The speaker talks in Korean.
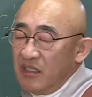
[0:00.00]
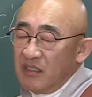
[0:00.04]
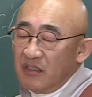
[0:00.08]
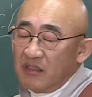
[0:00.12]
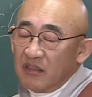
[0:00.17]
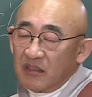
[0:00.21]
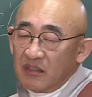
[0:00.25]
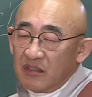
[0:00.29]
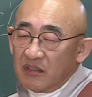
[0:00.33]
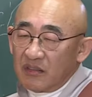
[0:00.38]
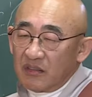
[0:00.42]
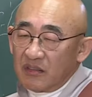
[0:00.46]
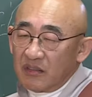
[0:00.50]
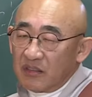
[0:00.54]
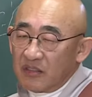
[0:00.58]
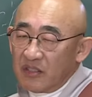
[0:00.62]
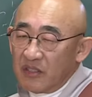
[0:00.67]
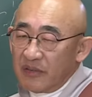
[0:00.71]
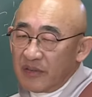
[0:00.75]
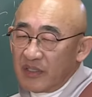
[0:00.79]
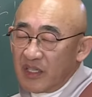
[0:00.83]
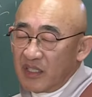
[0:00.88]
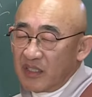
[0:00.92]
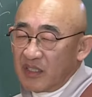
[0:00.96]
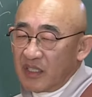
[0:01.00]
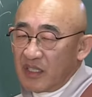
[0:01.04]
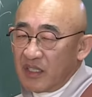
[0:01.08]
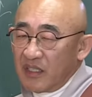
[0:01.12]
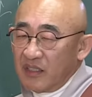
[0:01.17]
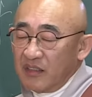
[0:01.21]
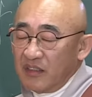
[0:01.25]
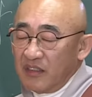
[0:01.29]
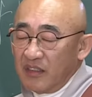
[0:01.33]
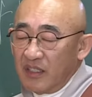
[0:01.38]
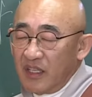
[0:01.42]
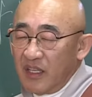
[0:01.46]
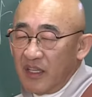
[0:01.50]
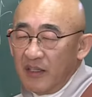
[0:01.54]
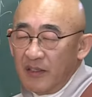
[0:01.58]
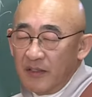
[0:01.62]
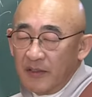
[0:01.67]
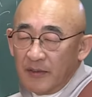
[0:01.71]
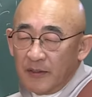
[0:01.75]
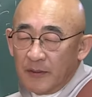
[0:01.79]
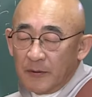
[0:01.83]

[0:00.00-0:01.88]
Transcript: 이런 것을 처음 깨달았는데